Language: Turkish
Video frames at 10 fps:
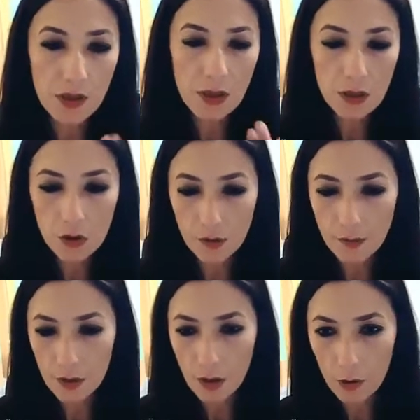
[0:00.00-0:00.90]
sizin için
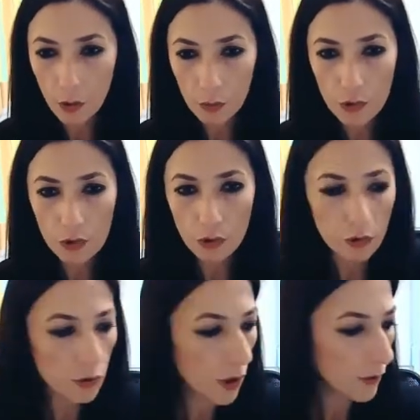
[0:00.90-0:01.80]
de tekrar olmuş
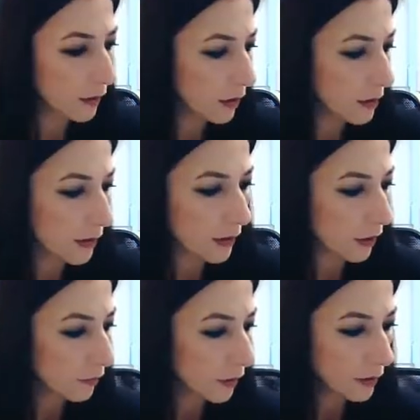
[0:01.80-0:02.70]
olur. Zaten hani
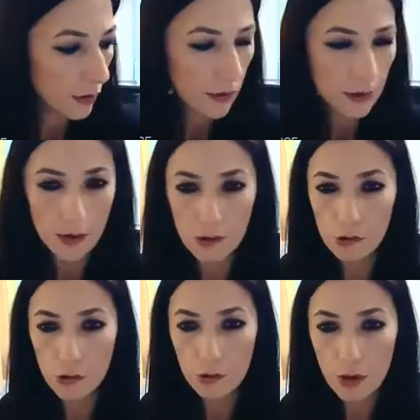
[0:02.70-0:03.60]
sınavda da
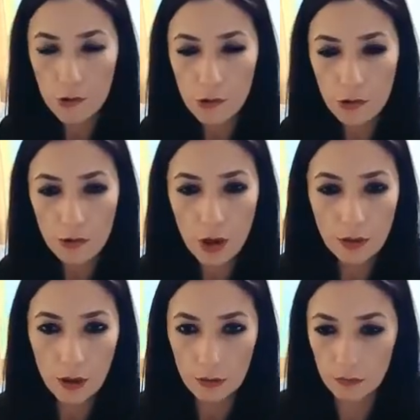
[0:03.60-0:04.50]
size sorulan
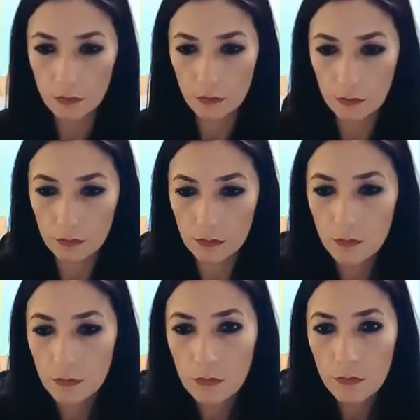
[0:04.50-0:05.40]
sorulardan
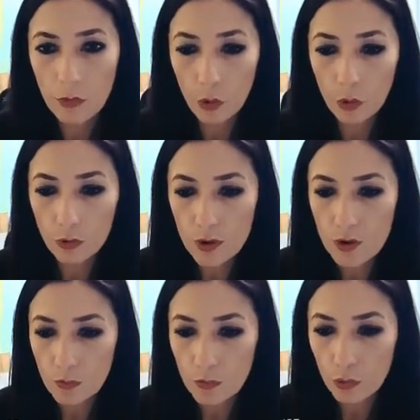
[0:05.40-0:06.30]
olduğu
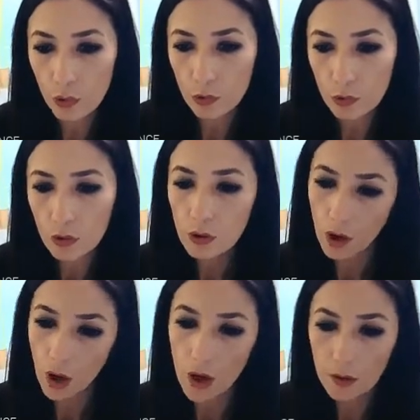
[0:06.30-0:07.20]
için bu konu
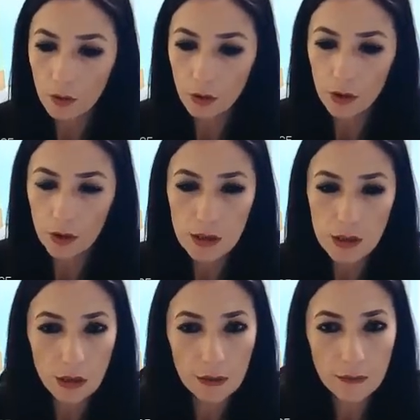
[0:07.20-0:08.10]
aynen öyle
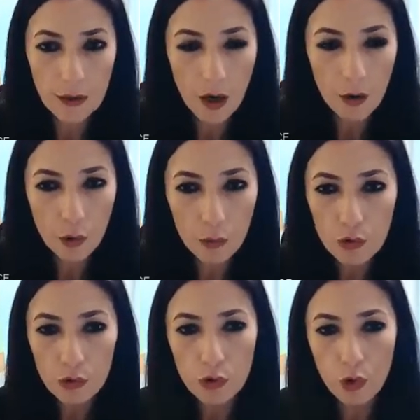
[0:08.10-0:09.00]
kesinlikle tekrar
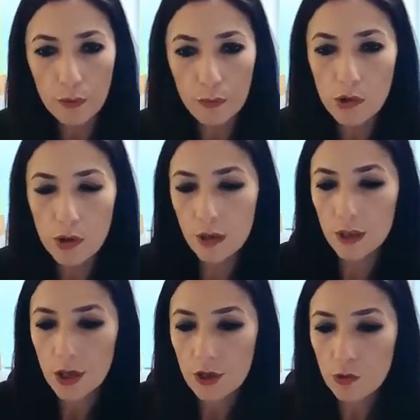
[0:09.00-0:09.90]
olmuş olur. Şöyle bir
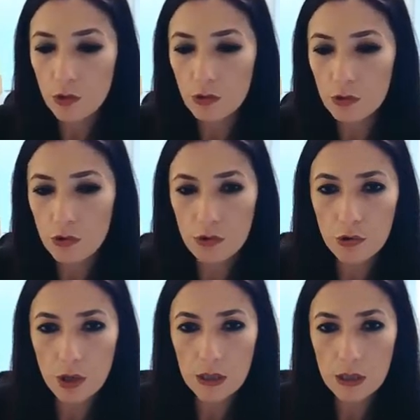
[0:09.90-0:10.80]
üzerinden geçmiş
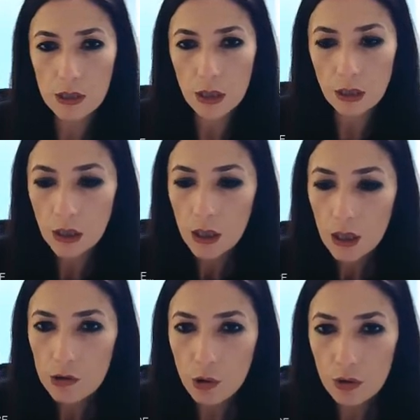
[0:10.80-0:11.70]
olursunuz en azından
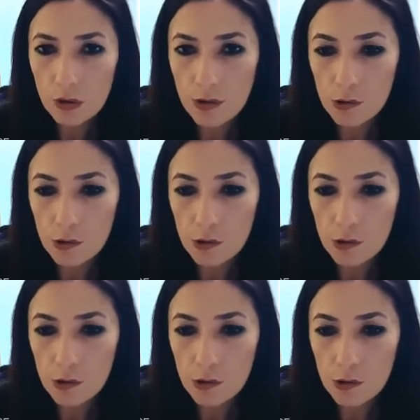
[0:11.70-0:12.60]
sonradan soru
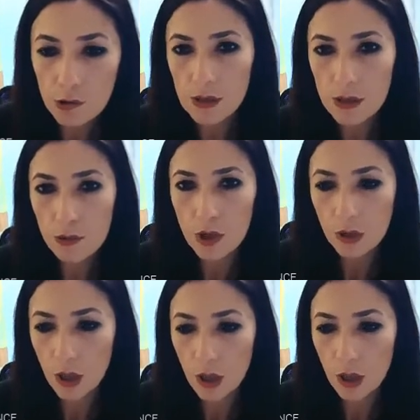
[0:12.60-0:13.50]
çözümlerinizde bu
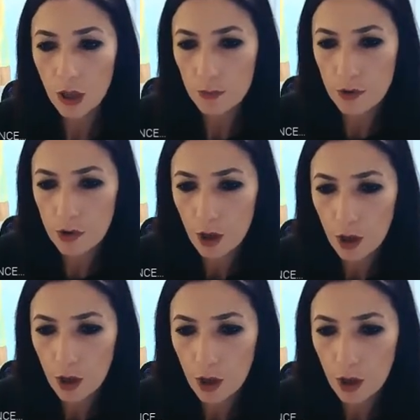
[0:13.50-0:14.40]
şekilde halletmiş
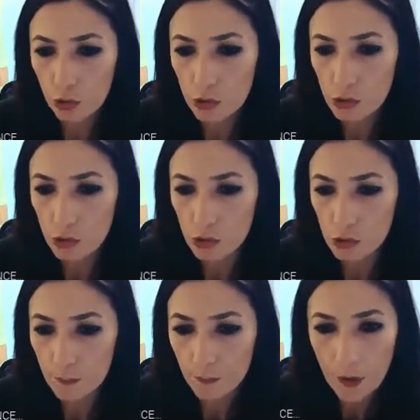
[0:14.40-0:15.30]
olursunuz.